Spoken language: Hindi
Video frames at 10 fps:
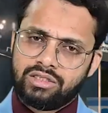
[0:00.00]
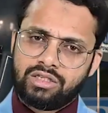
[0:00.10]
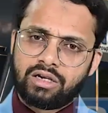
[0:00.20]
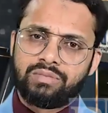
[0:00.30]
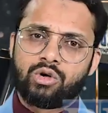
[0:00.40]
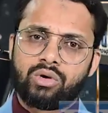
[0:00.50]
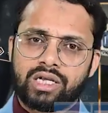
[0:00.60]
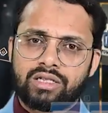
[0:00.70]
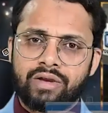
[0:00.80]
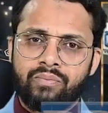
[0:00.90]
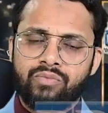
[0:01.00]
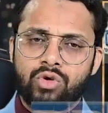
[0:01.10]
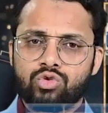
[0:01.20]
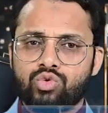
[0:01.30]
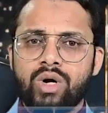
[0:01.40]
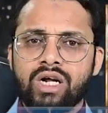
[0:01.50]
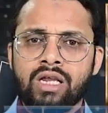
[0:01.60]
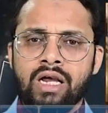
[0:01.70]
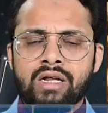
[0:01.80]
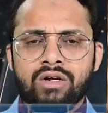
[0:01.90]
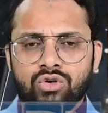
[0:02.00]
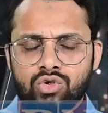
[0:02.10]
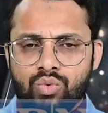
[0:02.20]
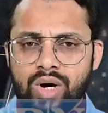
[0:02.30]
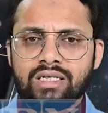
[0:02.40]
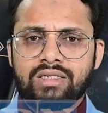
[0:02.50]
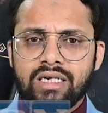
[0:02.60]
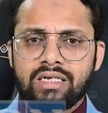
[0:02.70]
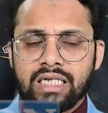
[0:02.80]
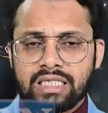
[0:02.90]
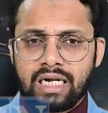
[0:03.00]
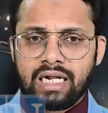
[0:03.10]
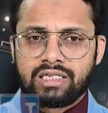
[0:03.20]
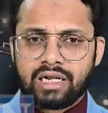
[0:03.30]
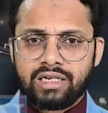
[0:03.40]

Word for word: जख्मी हो गए थे उस वक्त उस वक्त तक इसराइली